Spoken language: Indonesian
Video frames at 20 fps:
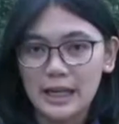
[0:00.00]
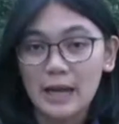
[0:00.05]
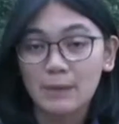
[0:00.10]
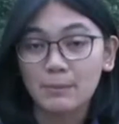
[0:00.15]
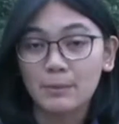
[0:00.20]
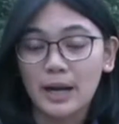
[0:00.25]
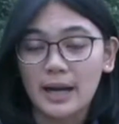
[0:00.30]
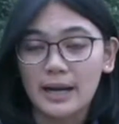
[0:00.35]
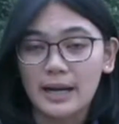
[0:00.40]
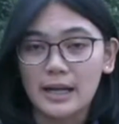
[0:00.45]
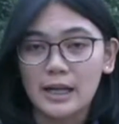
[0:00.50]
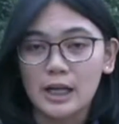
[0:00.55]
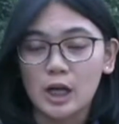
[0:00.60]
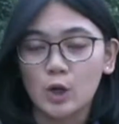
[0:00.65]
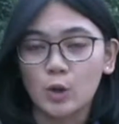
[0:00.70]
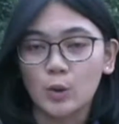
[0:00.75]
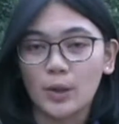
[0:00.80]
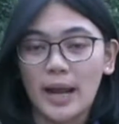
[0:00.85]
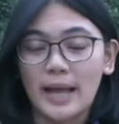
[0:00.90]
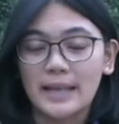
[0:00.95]
tadi yang berada di
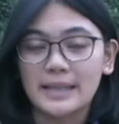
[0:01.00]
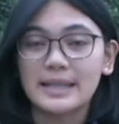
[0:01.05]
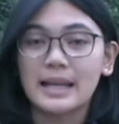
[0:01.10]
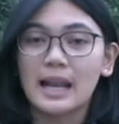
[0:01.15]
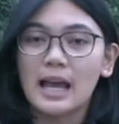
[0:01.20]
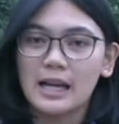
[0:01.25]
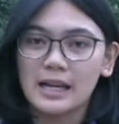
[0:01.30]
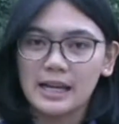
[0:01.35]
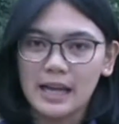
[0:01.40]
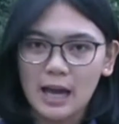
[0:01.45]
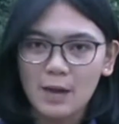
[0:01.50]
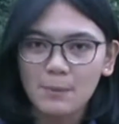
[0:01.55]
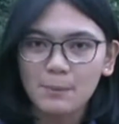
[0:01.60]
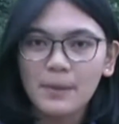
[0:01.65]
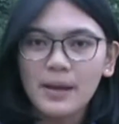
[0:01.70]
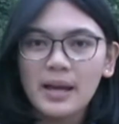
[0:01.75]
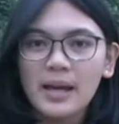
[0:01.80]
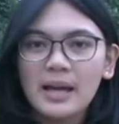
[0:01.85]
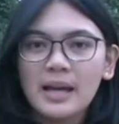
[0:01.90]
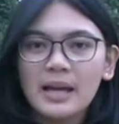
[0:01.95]
Kelurahan Cilangkap.
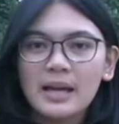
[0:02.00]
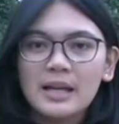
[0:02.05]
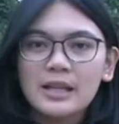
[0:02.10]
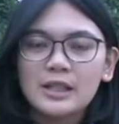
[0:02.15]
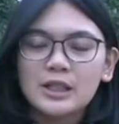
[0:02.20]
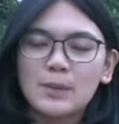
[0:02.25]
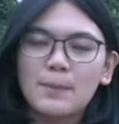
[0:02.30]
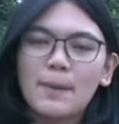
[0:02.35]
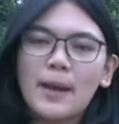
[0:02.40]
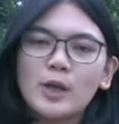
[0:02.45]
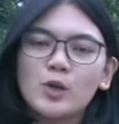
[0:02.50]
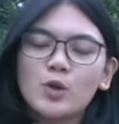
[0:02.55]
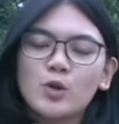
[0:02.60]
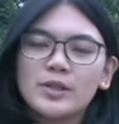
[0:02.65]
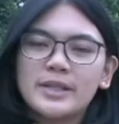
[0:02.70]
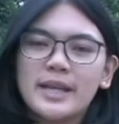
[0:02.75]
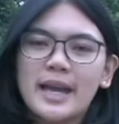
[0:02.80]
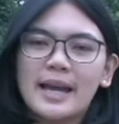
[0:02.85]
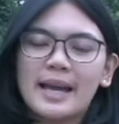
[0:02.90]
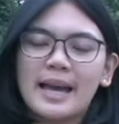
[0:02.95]

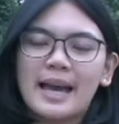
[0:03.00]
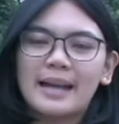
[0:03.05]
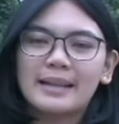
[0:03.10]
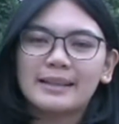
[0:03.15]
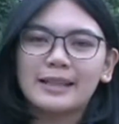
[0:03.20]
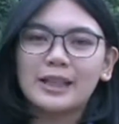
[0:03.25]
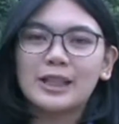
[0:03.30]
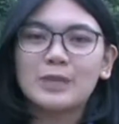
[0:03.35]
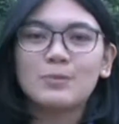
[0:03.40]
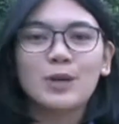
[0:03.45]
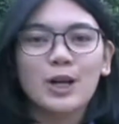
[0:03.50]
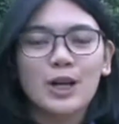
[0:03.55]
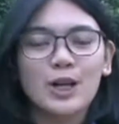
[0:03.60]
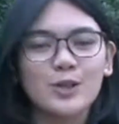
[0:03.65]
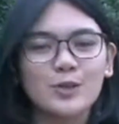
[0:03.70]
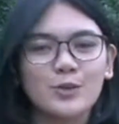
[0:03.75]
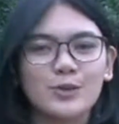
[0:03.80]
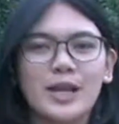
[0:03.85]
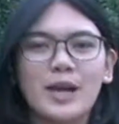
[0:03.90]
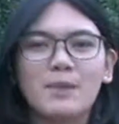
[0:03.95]
Cipayung, Jakarta Timur
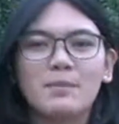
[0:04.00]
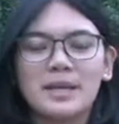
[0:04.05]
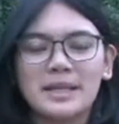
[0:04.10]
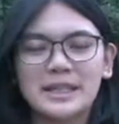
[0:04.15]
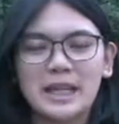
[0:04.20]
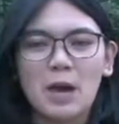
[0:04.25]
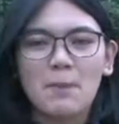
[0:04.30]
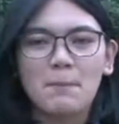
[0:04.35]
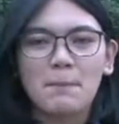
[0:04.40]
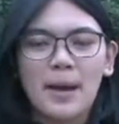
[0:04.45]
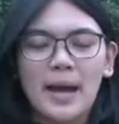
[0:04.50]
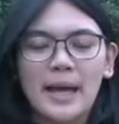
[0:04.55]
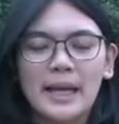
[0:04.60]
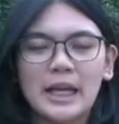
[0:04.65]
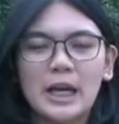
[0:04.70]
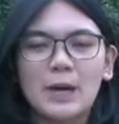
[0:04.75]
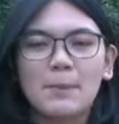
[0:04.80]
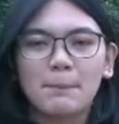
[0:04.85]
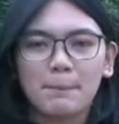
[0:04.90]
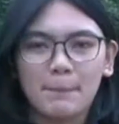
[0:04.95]
ini sudah
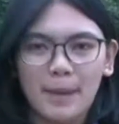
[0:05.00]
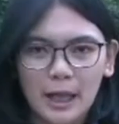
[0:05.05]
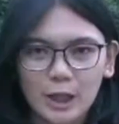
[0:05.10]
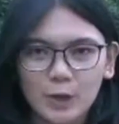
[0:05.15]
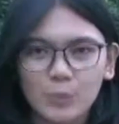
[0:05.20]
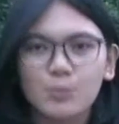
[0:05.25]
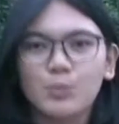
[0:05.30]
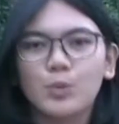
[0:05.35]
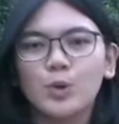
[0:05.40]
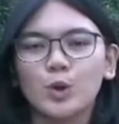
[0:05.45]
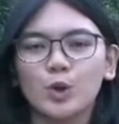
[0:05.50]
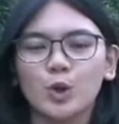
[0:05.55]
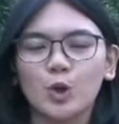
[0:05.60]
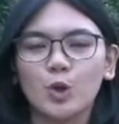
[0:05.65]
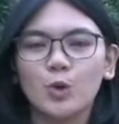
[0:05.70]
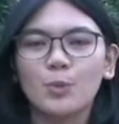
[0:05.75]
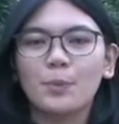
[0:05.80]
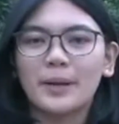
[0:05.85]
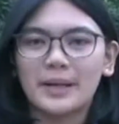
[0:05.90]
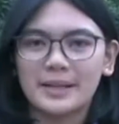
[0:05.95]
mencapai
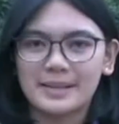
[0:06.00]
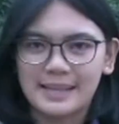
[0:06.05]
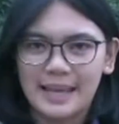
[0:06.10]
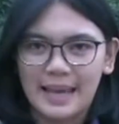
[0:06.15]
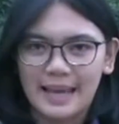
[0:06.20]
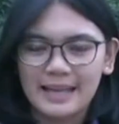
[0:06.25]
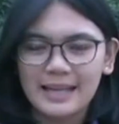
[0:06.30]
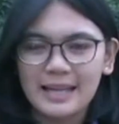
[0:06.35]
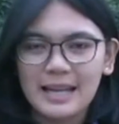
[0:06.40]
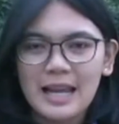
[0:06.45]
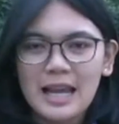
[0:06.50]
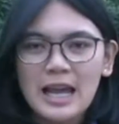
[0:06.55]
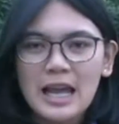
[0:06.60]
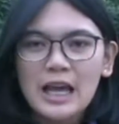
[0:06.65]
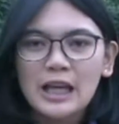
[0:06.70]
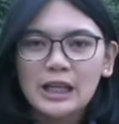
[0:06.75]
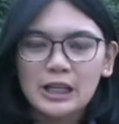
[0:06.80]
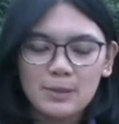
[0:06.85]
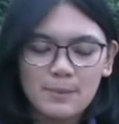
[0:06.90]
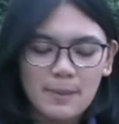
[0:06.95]
40 persen,
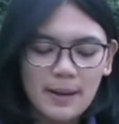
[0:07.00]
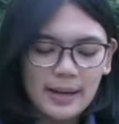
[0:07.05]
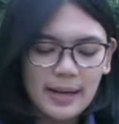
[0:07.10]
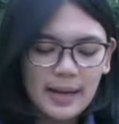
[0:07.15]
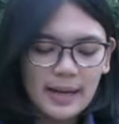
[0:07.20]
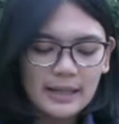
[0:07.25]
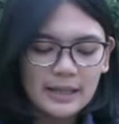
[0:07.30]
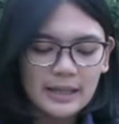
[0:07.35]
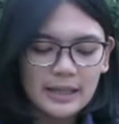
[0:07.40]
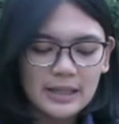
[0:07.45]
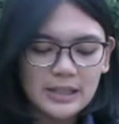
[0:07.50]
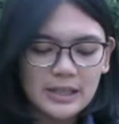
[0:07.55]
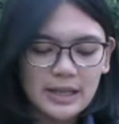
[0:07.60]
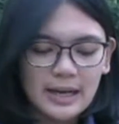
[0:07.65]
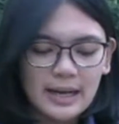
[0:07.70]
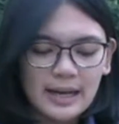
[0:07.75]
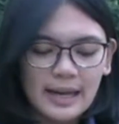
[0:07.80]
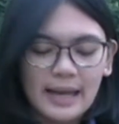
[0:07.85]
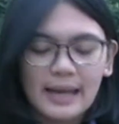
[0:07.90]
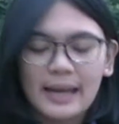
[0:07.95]
di mana
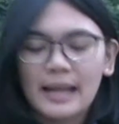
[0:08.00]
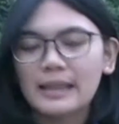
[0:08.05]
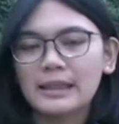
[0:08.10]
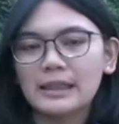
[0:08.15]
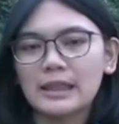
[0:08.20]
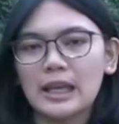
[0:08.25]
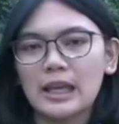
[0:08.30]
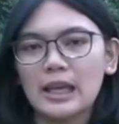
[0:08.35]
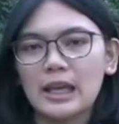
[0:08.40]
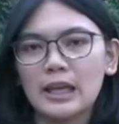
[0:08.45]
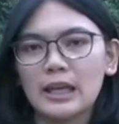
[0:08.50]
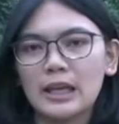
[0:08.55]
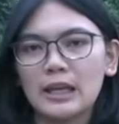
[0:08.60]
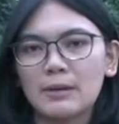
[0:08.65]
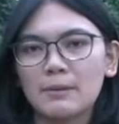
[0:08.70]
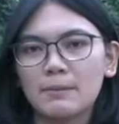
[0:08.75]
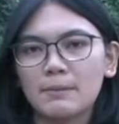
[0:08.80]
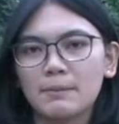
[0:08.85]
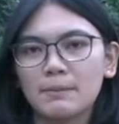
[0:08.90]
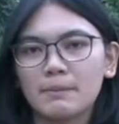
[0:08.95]
direncanakan
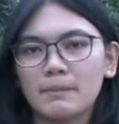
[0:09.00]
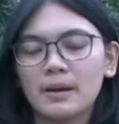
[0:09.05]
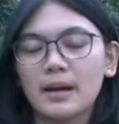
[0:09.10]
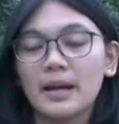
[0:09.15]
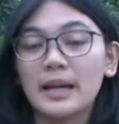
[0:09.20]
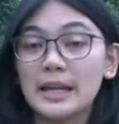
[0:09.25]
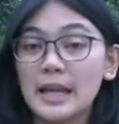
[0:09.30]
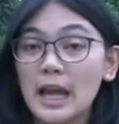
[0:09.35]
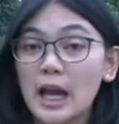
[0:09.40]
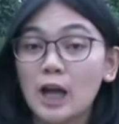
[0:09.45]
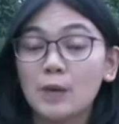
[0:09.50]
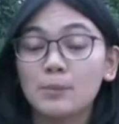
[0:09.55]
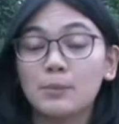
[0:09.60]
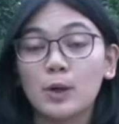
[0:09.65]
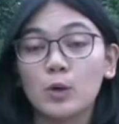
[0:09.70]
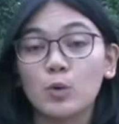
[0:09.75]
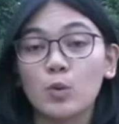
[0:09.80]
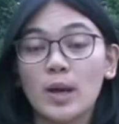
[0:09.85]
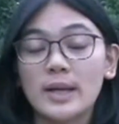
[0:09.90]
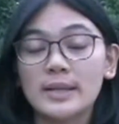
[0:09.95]
nanti ini akan
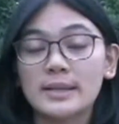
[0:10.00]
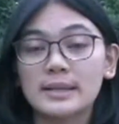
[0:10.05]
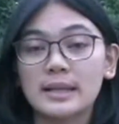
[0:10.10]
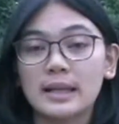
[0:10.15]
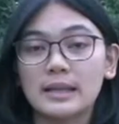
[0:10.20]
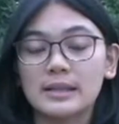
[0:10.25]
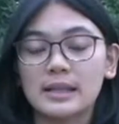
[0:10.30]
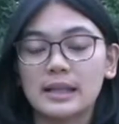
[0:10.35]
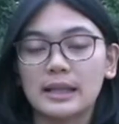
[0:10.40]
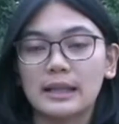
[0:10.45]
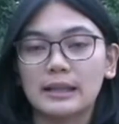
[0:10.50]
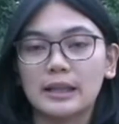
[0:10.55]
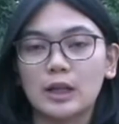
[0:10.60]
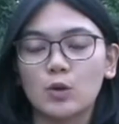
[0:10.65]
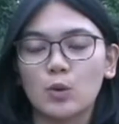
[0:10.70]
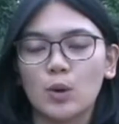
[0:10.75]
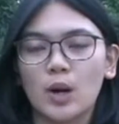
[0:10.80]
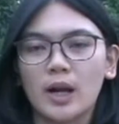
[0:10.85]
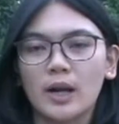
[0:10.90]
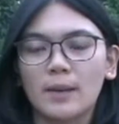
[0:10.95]
berluas
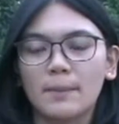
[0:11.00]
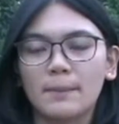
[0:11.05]
sekitar